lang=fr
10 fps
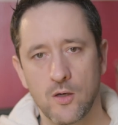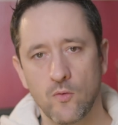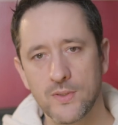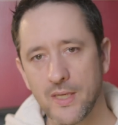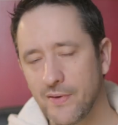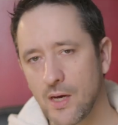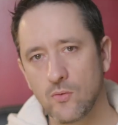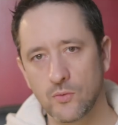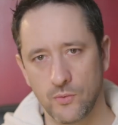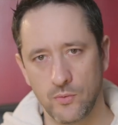Quand vous avez un
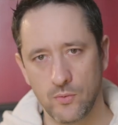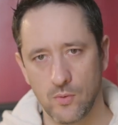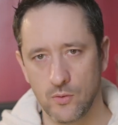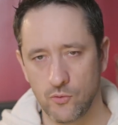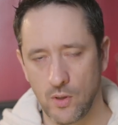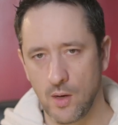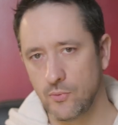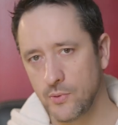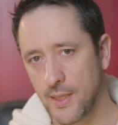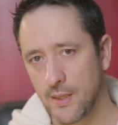contenu sur un
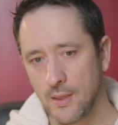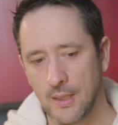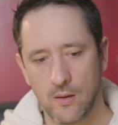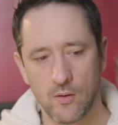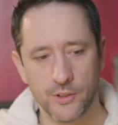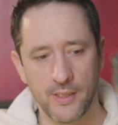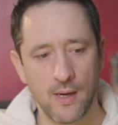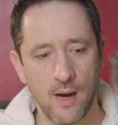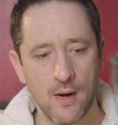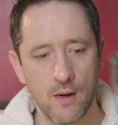Blu-ray, en
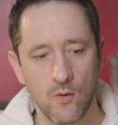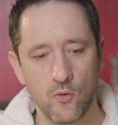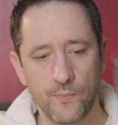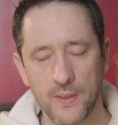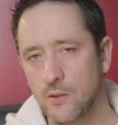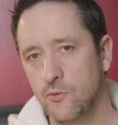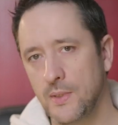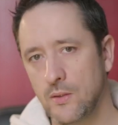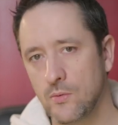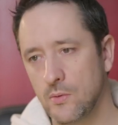général, le pic
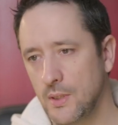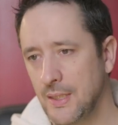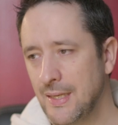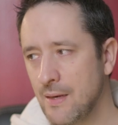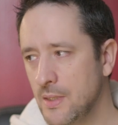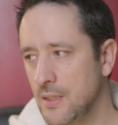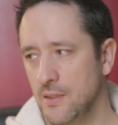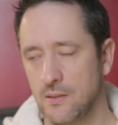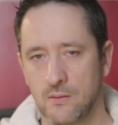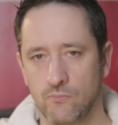lumineux, il est à 1000
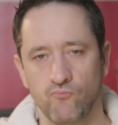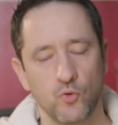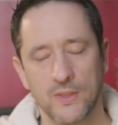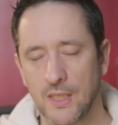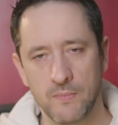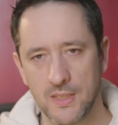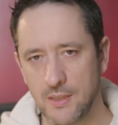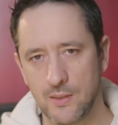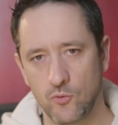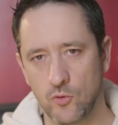nits, ou 4000
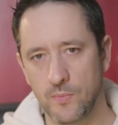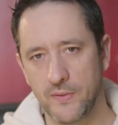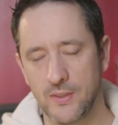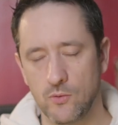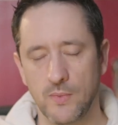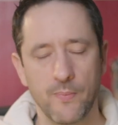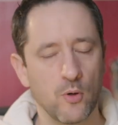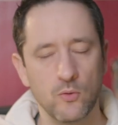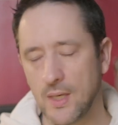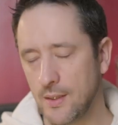si c'est du Dolby Vision, mais
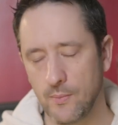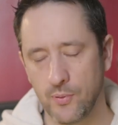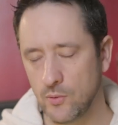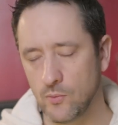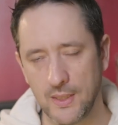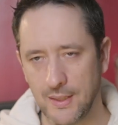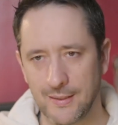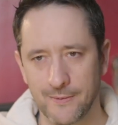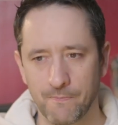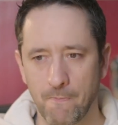prenons, prenons 1000
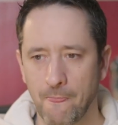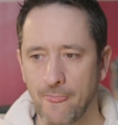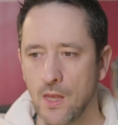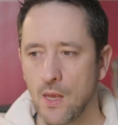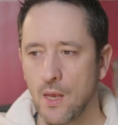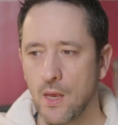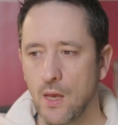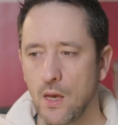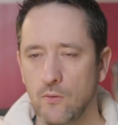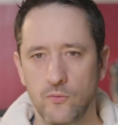nits.
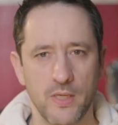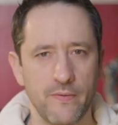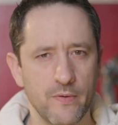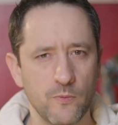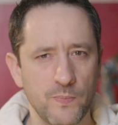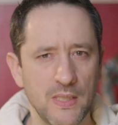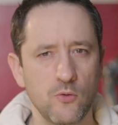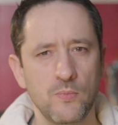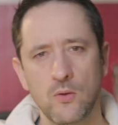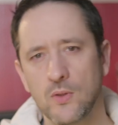Vous avez votre
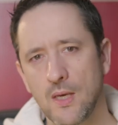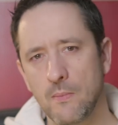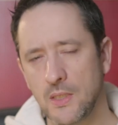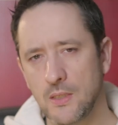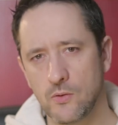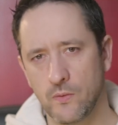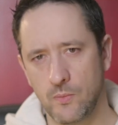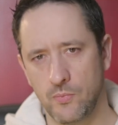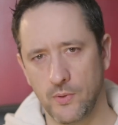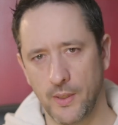pic lumineux qui est à 1000 nits sur
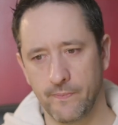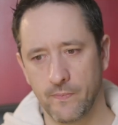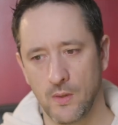votre Blu-ray.